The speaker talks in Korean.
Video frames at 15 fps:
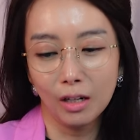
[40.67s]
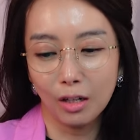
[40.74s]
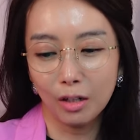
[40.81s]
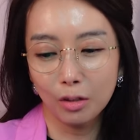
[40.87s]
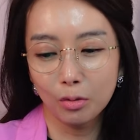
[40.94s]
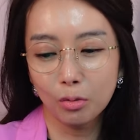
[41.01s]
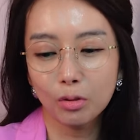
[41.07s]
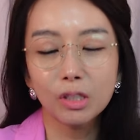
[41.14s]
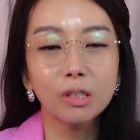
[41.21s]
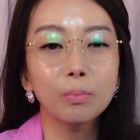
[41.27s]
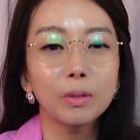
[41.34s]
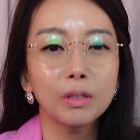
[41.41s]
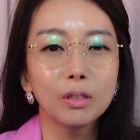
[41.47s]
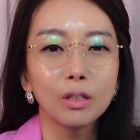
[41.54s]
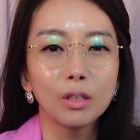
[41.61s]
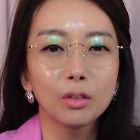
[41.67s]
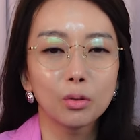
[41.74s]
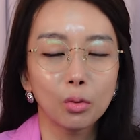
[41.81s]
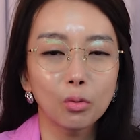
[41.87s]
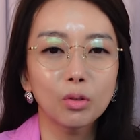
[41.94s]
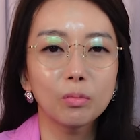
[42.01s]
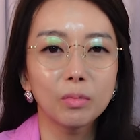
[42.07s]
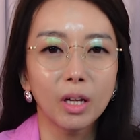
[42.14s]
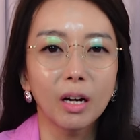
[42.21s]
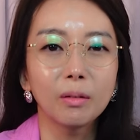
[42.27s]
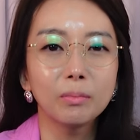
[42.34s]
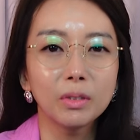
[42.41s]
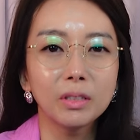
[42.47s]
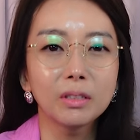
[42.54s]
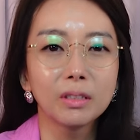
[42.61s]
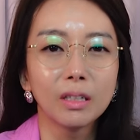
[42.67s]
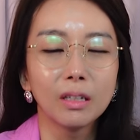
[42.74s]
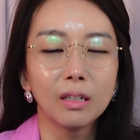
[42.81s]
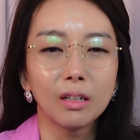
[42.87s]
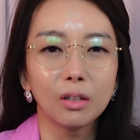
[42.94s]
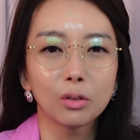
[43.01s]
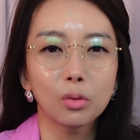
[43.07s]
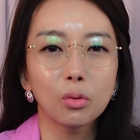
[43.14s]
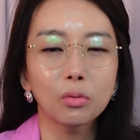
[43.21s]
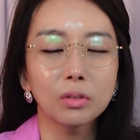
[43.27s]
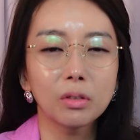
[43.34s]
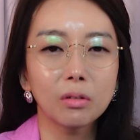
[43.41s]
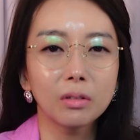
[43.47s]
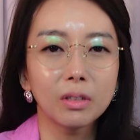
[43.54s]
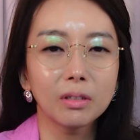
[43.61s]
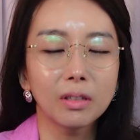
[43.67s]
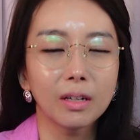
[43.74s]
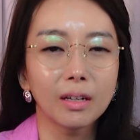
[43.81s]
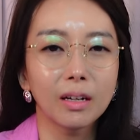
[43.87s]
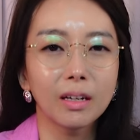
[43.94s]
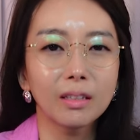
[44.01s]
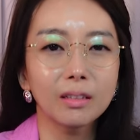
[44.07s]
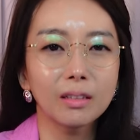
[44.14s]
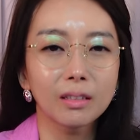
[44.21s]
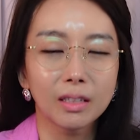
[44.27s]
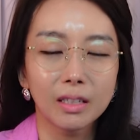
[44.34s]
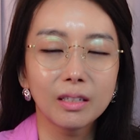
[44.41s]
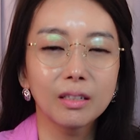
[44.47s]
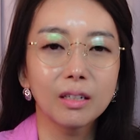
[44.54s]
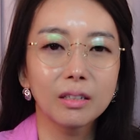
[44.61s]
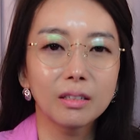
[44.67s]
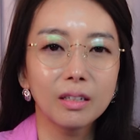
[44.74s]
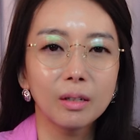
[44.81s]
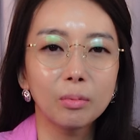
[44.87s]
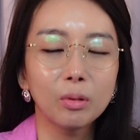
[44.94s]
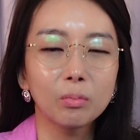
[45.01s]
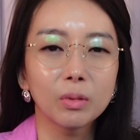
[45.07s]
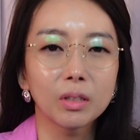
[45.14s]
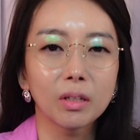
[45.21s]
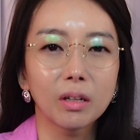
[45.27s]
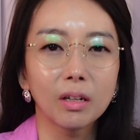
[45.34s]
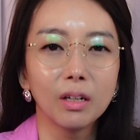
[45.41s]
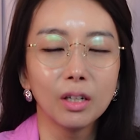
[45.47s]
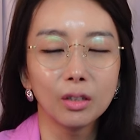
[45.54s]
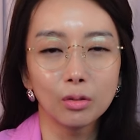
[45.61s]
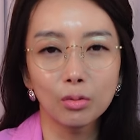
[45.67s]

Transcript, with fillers: 어, 60일 조금 남은 어, 총선에 대한 기대를 해봅니다.